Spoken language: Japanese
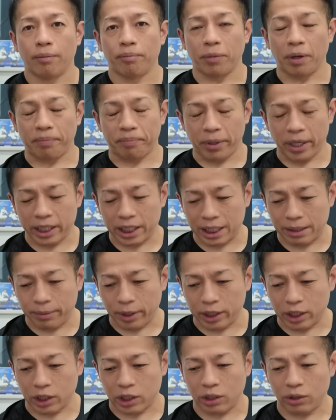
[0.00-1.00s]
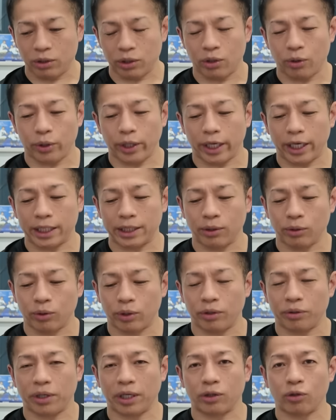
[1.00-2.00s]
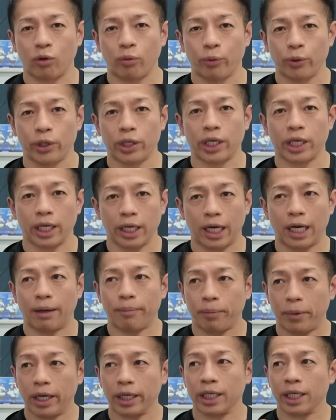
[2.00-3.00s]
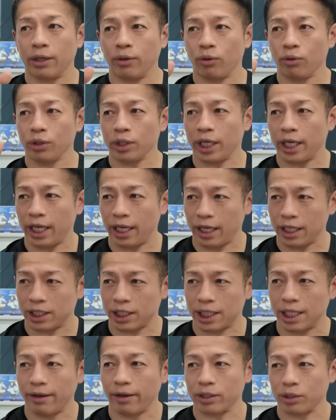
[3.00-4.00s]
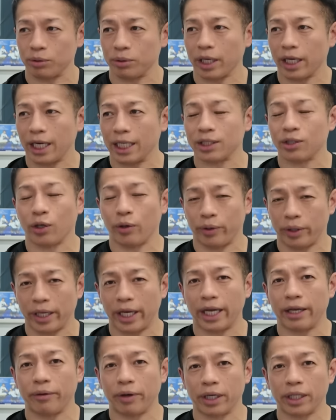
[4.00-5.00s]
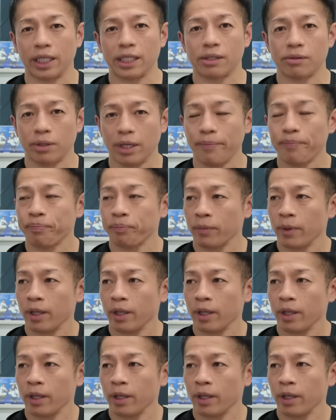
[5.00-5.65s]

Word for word: まあ、バチバチ宗教で争ってるかと思いきや、まあ、基本平時ではそんな争いはないわけですよね。